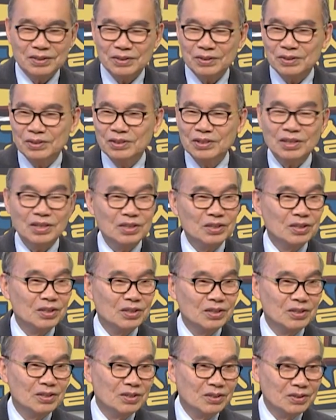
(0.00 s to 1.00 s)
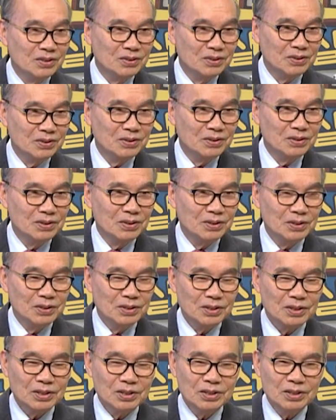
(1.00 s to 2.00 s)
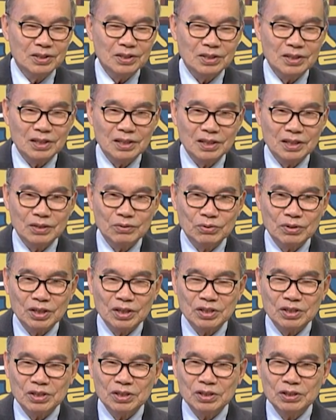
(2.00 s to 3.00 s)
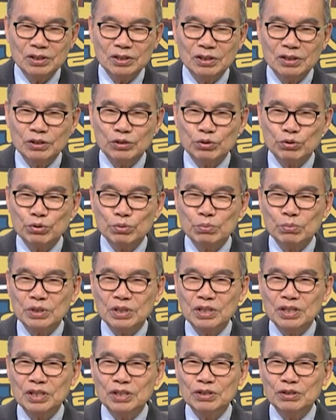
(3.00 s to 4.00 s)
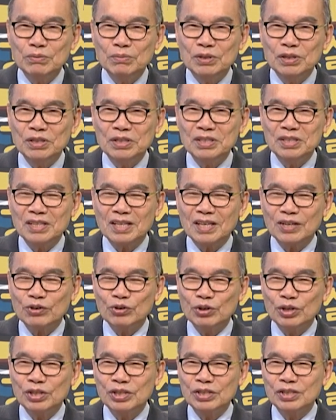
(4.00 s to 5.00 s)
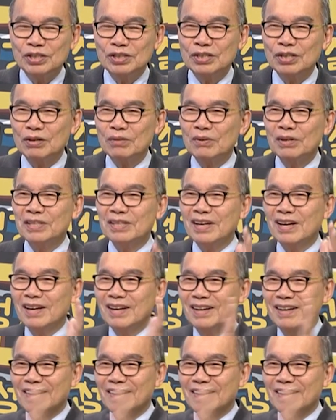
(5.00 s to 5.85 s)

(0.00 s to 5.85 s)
그래야 안 되겠어요? 네. 그러다가 우리가 성령 충만해지면 사도행전처럼 하자.